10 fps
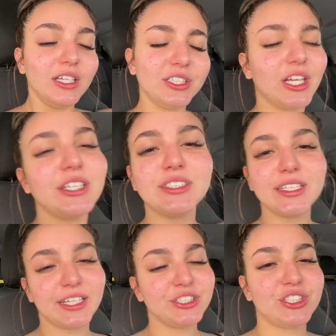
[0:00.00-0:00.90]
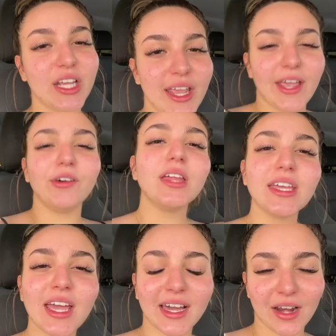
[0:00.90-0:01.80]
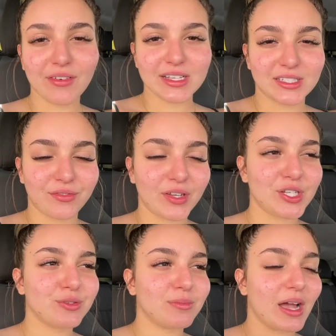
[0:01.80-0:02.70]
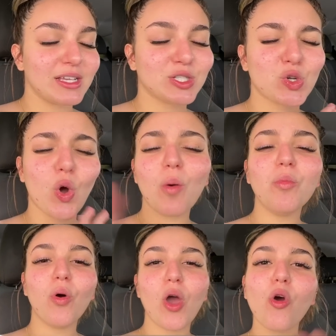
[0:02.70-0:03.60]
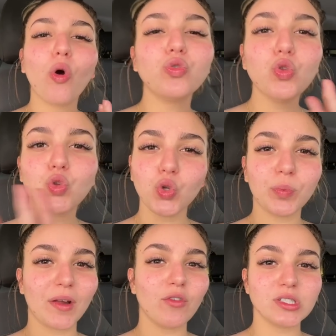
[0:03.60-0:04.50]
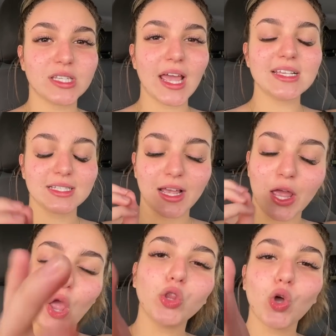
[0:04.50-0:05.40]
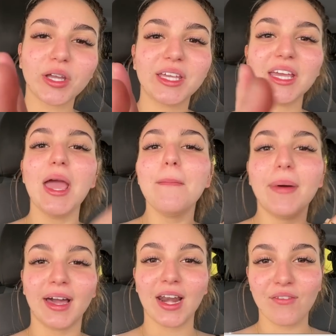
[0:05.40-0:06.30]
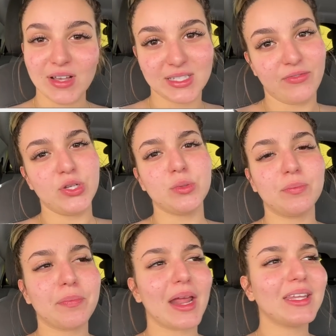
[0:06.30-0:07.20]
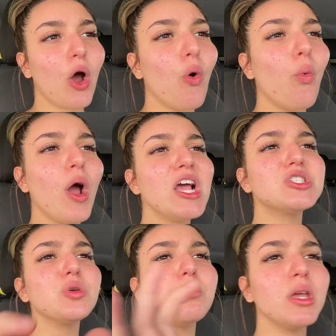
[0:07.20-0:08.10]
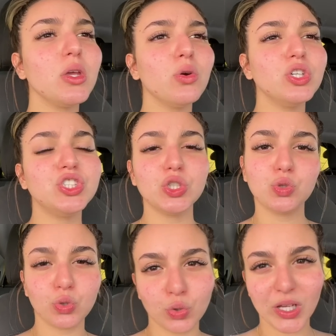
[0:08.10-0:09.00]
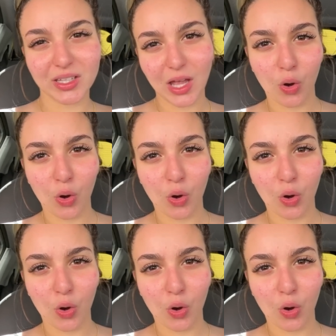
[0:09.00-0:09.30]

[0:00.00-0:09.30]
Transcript: E, gente, é seguinte, eu nem ia gravar esse vídeo, mas como eu conto tudo pra vocês, eu tô aqui pra gravar esse vídeo pra dar um resuminho de tudo que tá